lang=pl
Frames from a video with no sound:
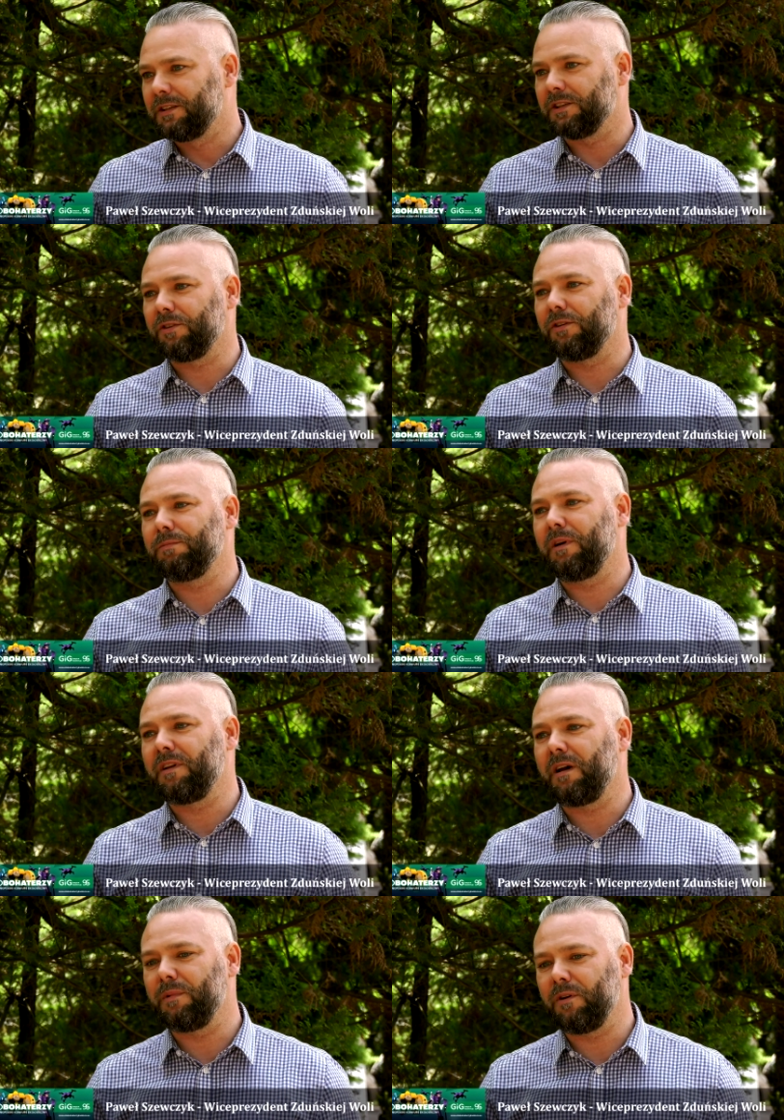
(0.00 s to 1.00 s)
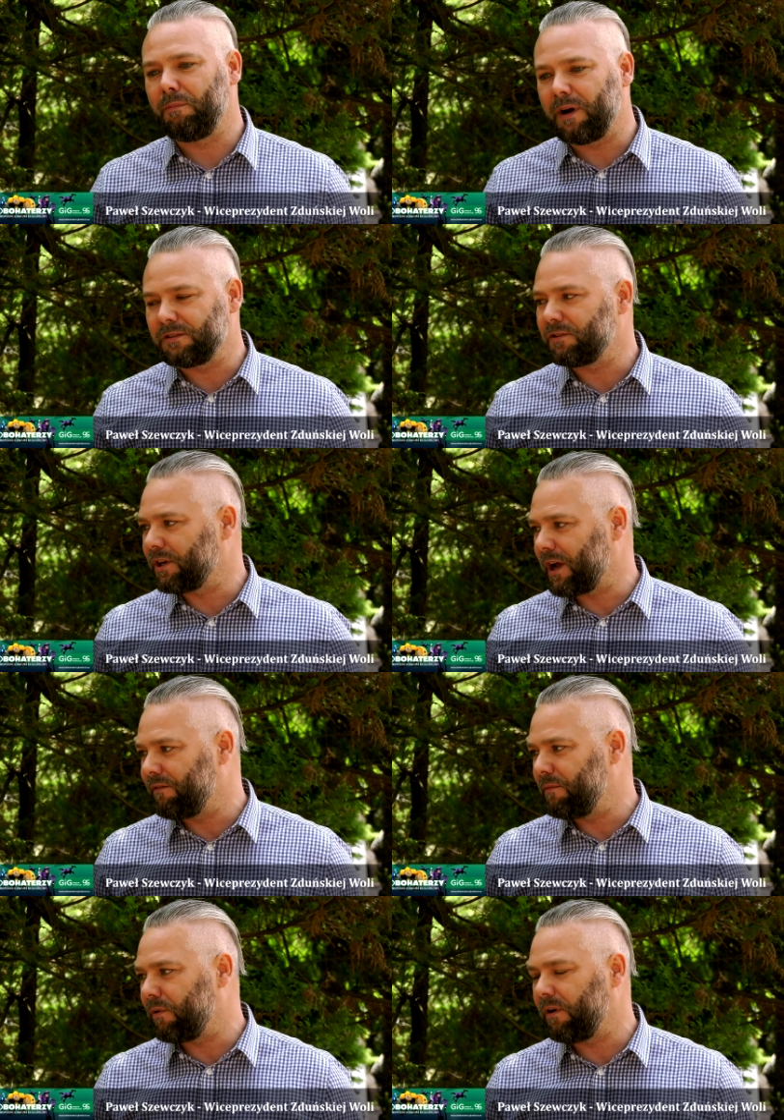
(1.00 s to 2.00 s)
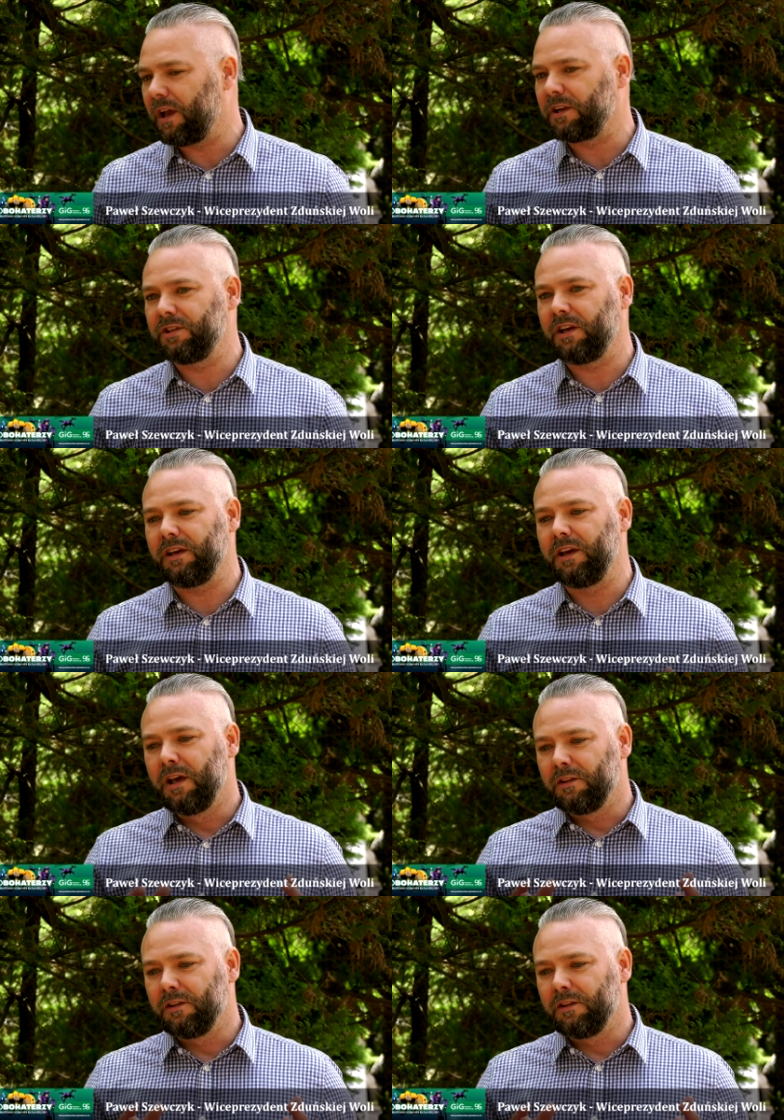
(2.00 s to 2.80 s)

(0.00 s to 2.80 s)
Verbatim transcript: też rozmawiamy o bardzo ciekawym projekcie i